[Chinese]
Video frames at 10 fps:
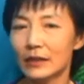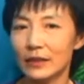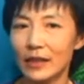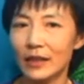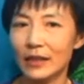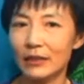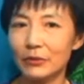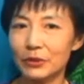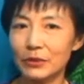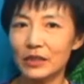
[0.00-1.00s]
那
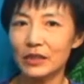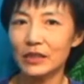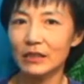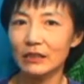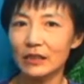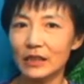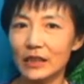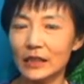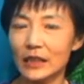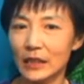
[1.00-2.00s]
我觉得，
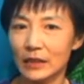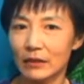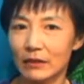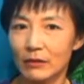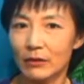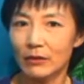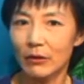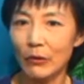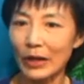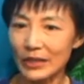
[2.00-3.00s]
呃，
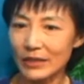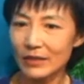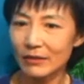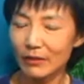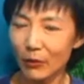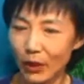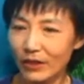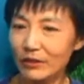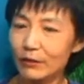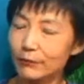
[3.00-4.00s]
华人华
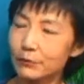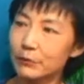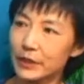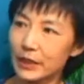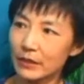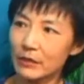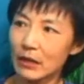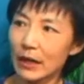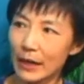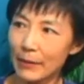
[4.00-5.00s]
人的父母在跟小
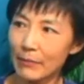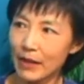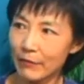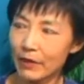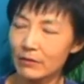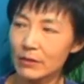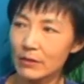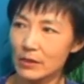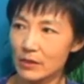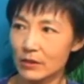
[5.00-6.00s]
孩买房子
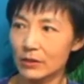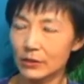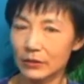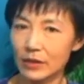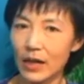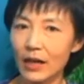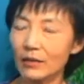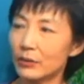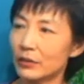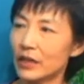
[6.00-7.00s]
的时候，他
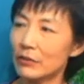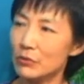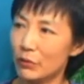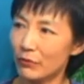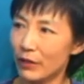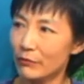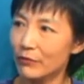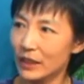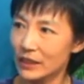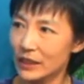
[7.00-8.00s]
有两种方
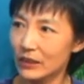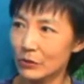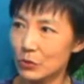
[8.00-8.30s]
法可以